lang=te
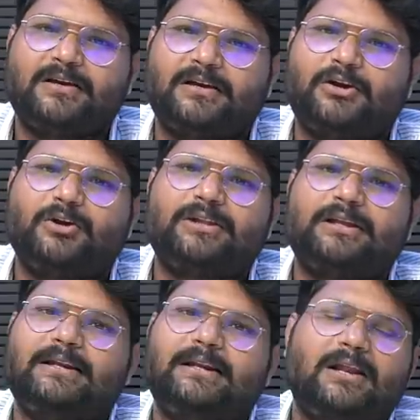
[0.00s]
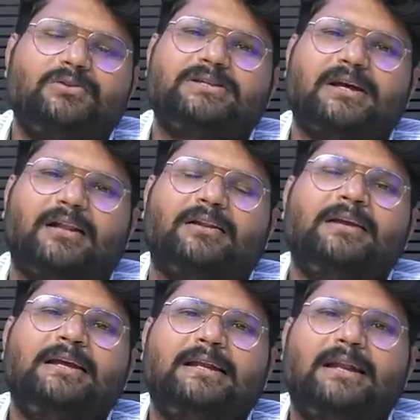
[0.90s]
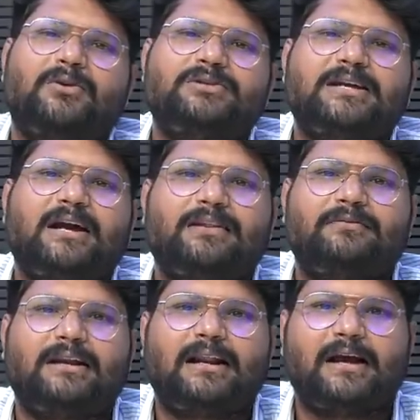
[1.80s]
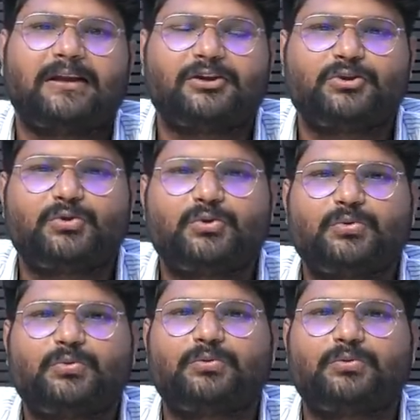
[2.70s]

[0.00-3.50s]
రెండోది లవ్ జిహాద్ లవ్ జిహాద్ వల్ల హిందూ